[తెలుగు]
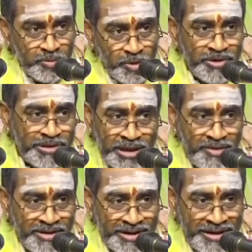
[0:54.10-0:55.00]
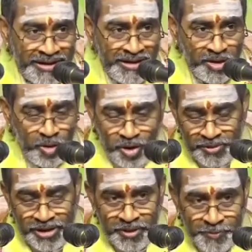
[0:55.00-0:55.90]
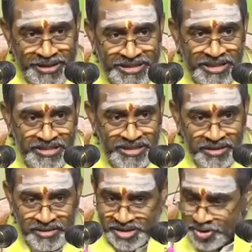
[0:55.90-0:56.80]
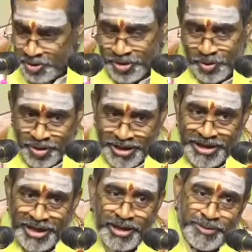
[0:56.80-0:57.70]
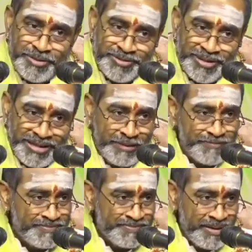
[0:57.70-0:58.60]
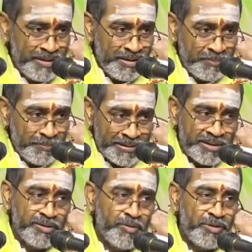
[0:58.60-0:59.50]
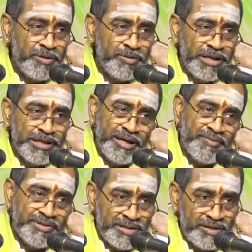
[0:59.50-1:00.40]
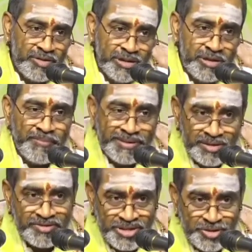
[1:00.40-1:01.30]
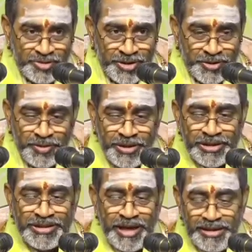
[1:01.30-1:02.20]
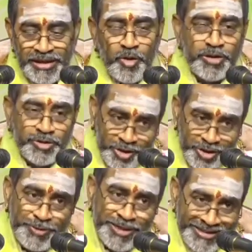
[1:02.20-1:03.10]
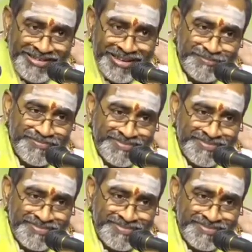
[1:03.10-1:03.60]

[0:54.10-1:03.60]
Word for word: గురువుల దయవల్ల ఈ యోగములన్నీ పరిశీలిస్తే అంతఃసూత్రం ఒక్కలాగే కనబడుతుంది ఇక్కడ మంత్రయోగంలో ఏ దేవతను లేదే మంత్రం తీసుకున్నాడో దాన్ని యోగంతో కలుపుతాడంతే